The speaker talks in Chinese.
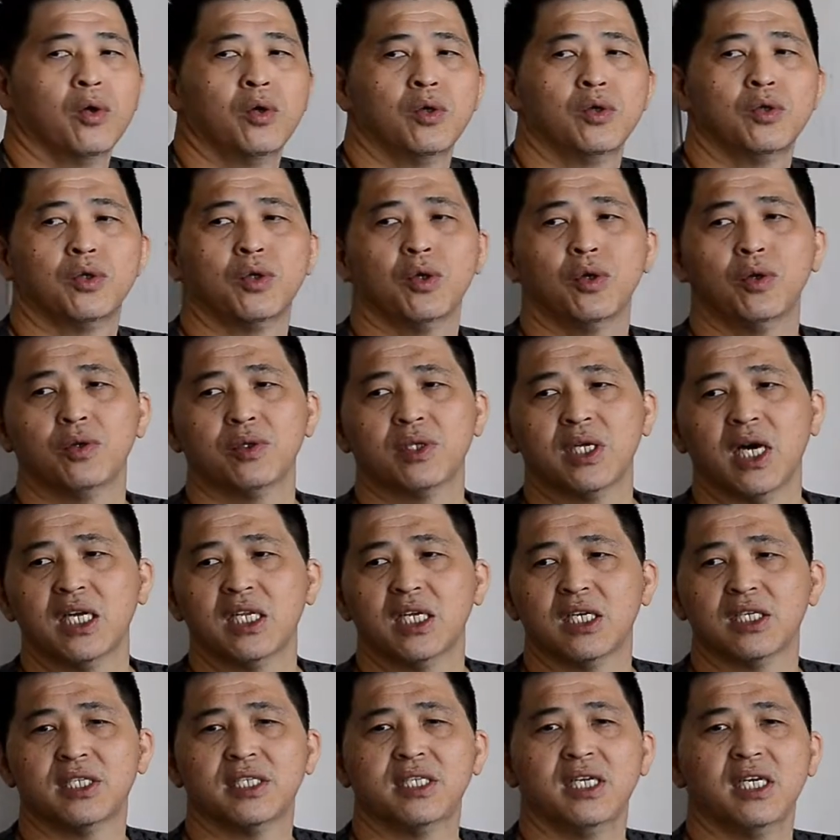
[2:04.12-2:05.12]
所以它
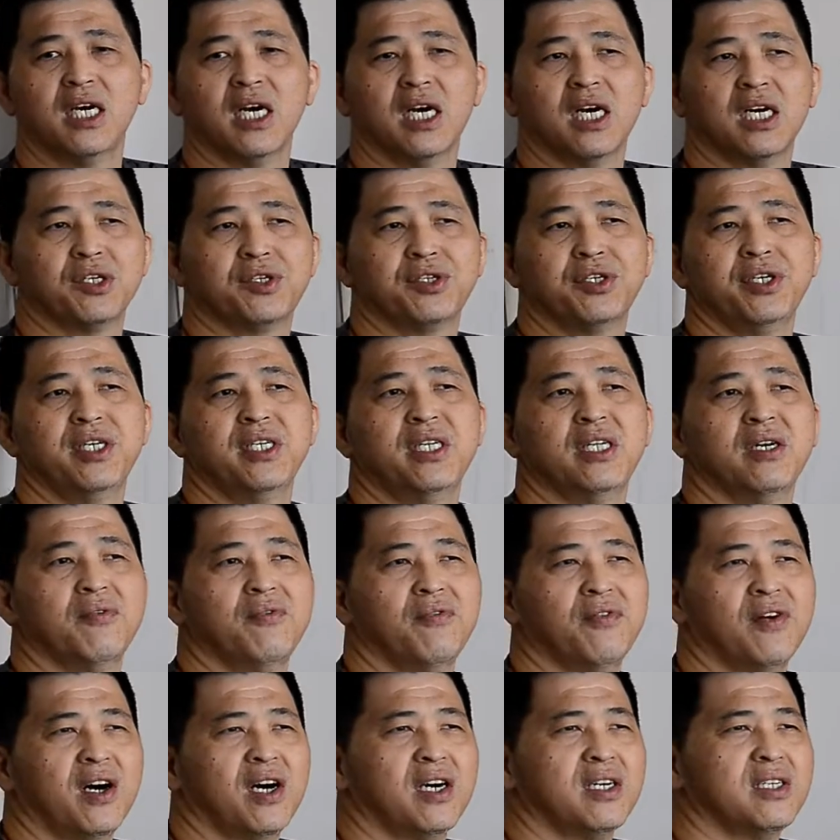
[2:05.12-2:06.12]
的 C R tree 的
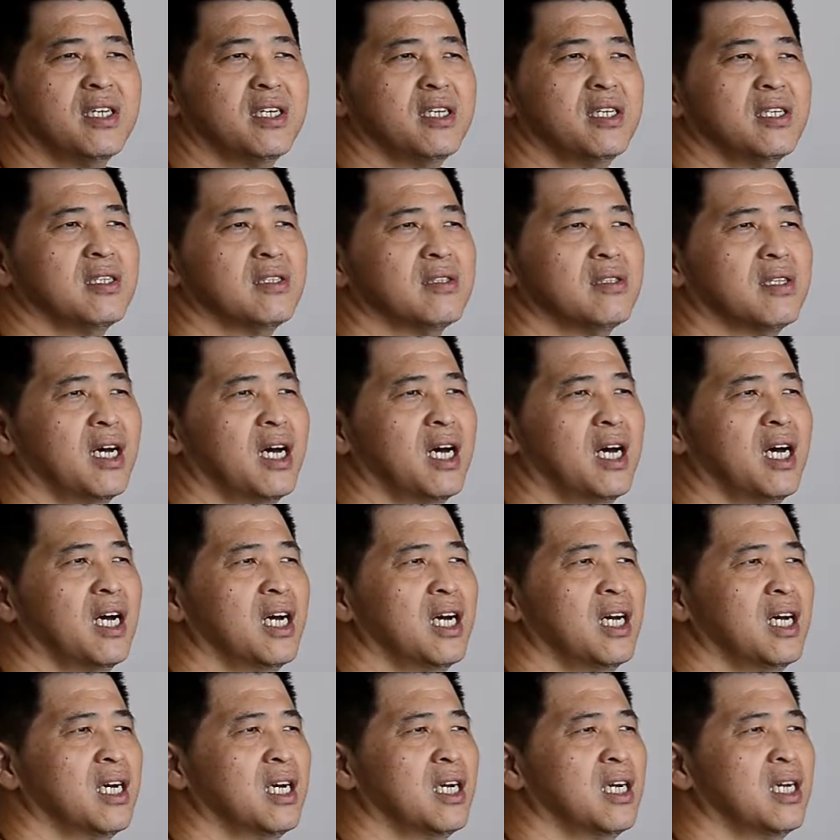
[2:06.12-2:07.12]
发呢，
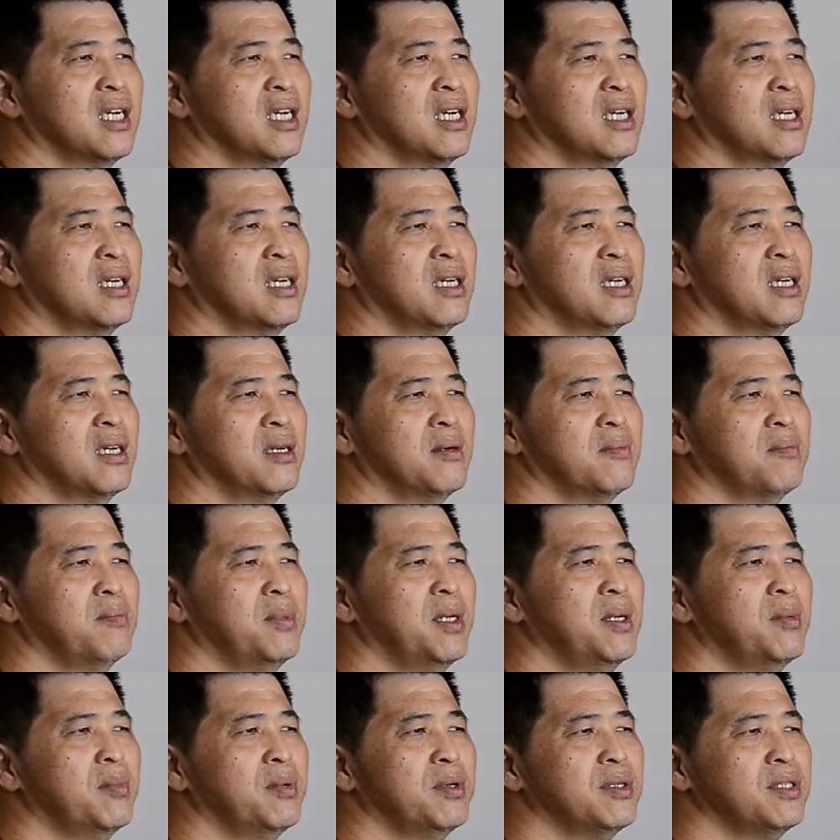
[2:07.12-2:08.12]
它
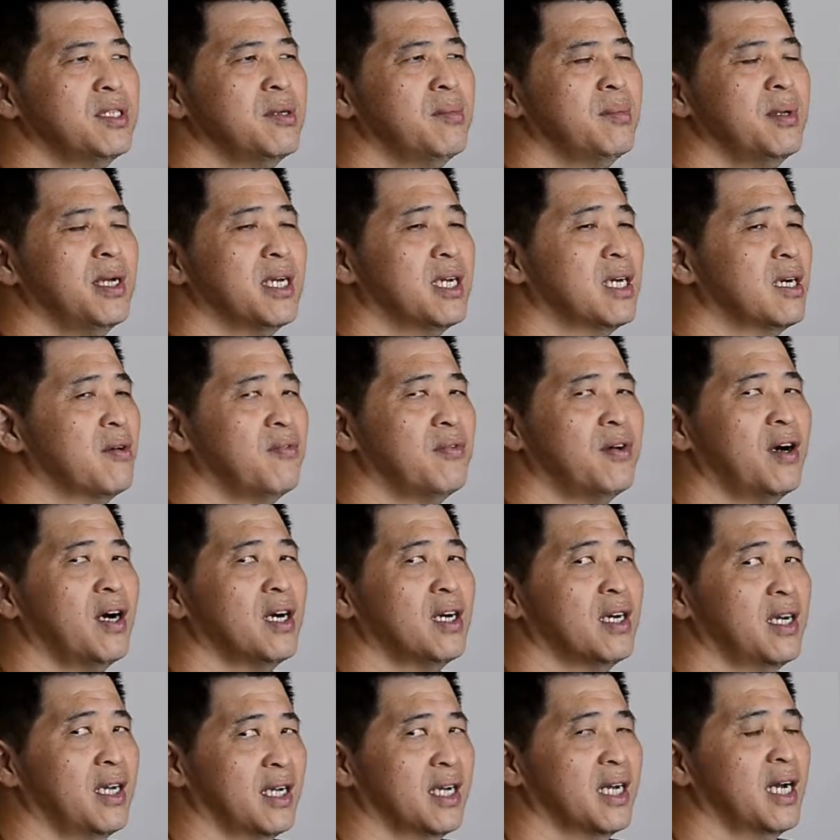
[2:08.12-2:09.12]
并不是每个发
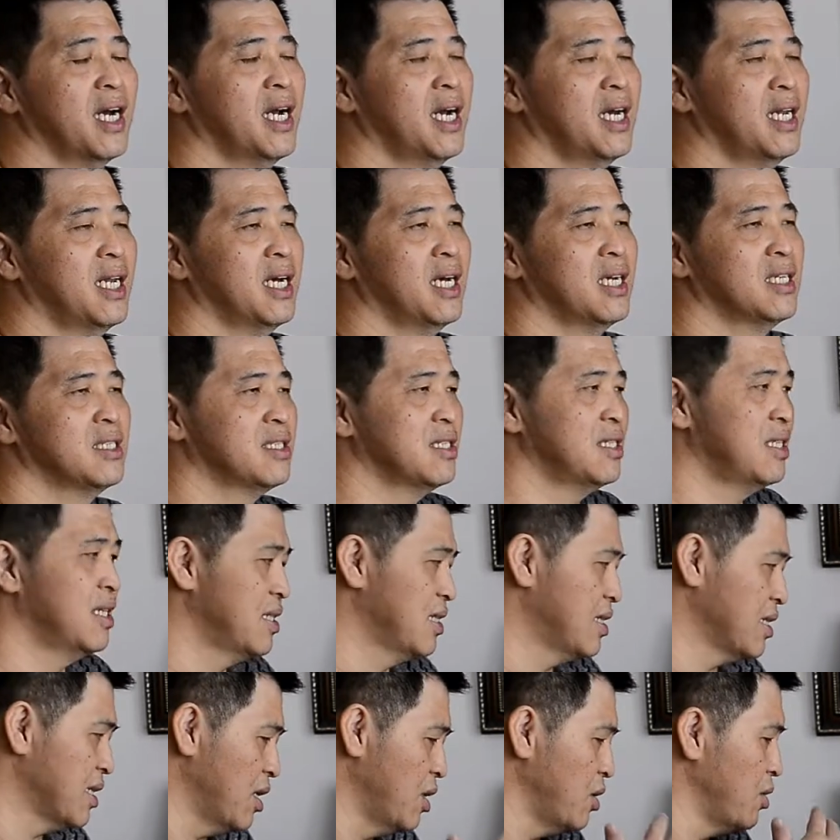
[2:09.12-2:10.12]
可以开了，只能
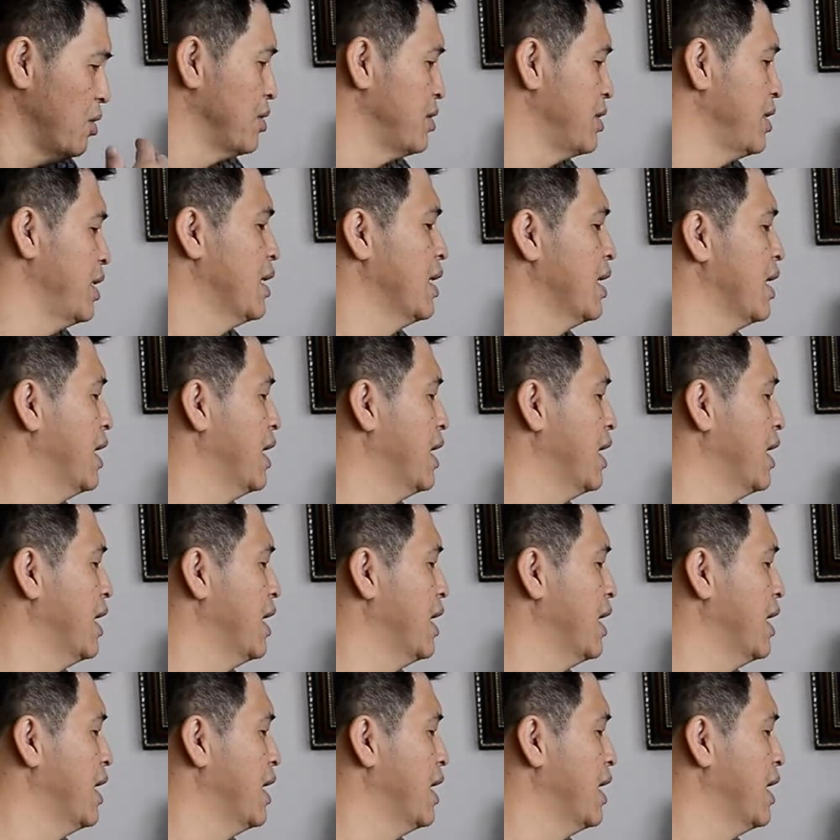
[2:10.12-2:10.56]
这个软件